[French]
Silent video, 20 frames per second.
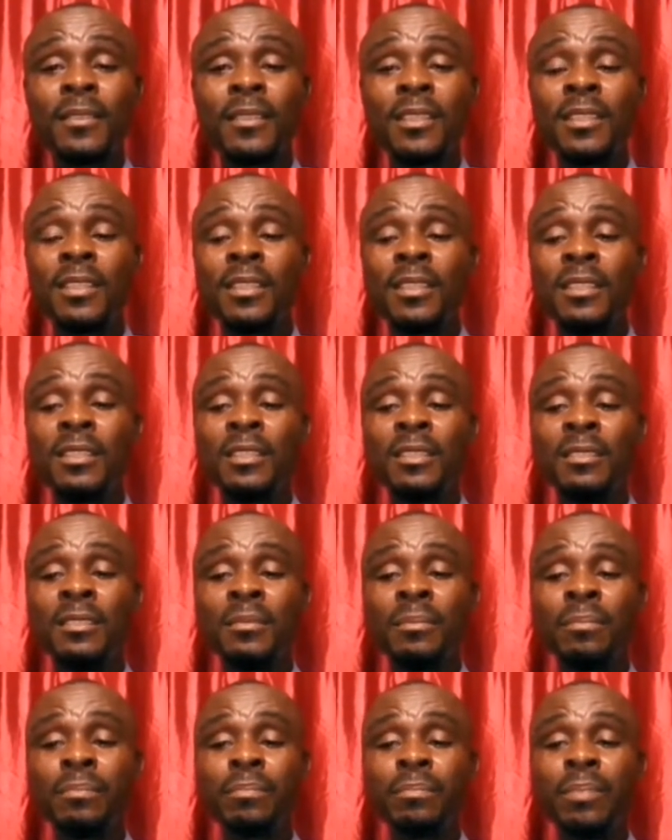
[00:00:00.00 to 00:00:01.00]

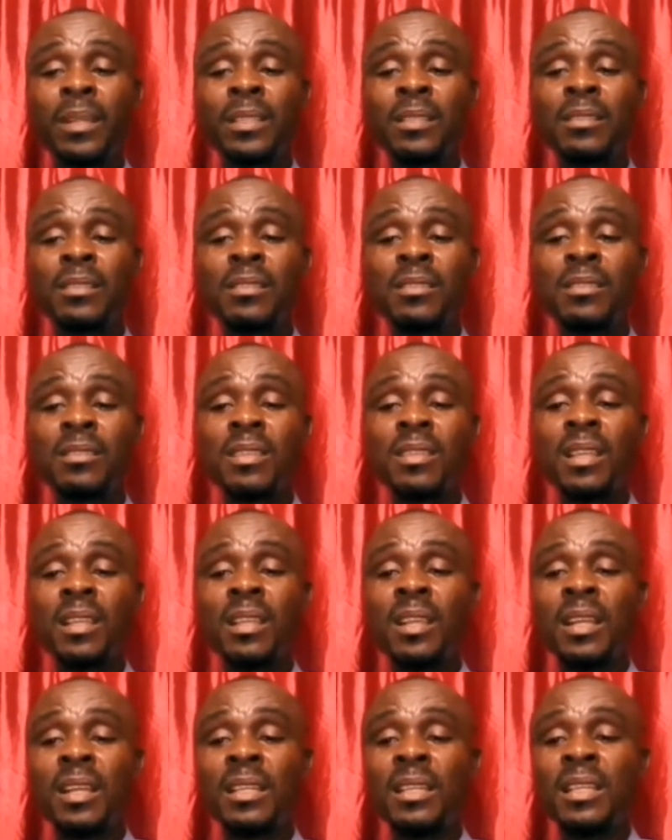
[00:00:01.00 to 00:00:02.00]
qui pendant
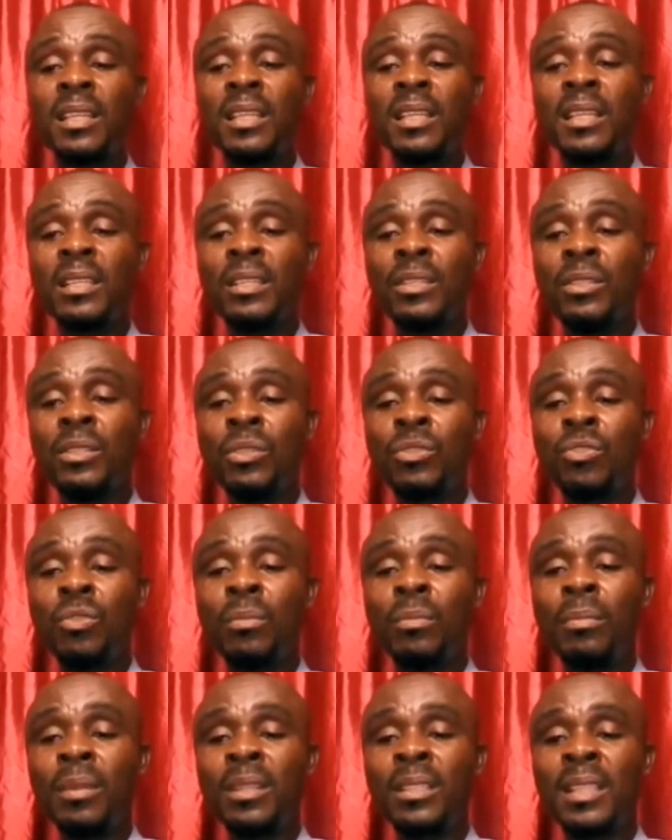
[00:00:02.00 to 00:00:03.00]
cinq années de
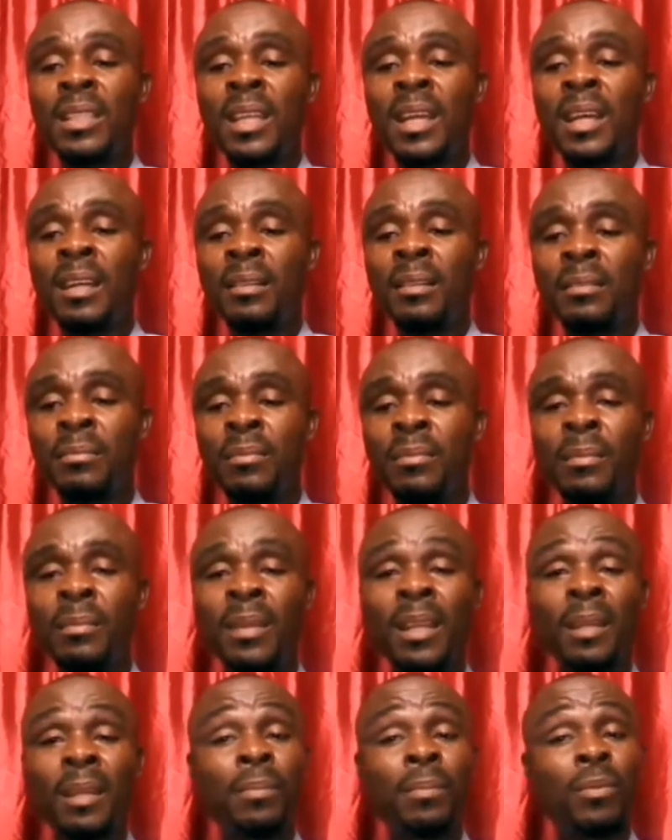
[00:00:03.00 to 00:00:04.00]
son mandat, même
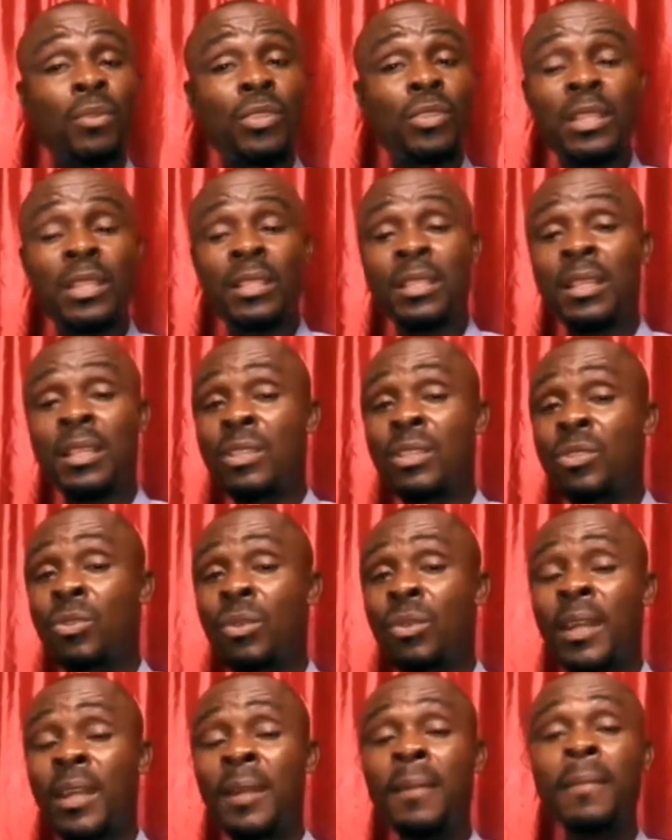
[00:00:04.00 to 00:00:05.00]
à l'approche des
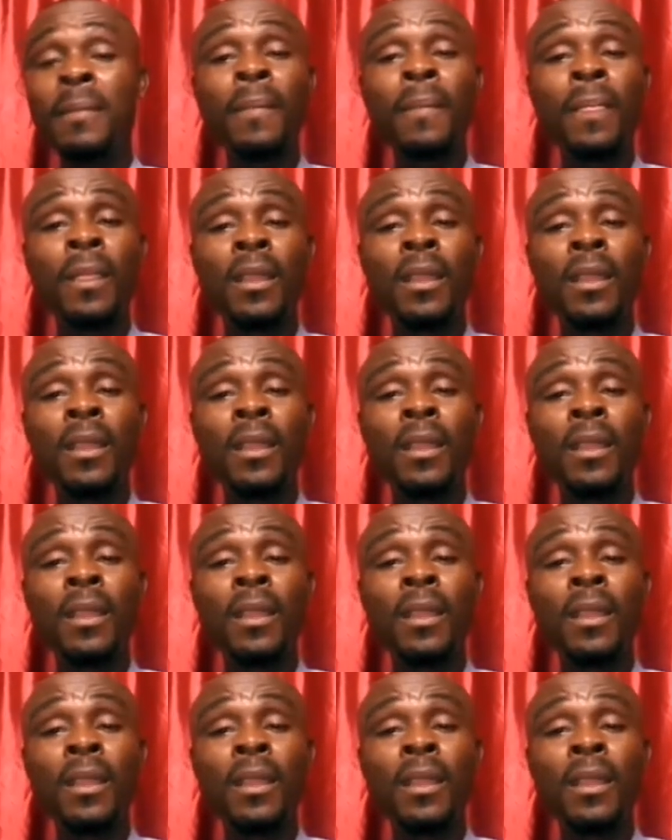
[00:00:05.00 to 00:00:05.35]
élections là,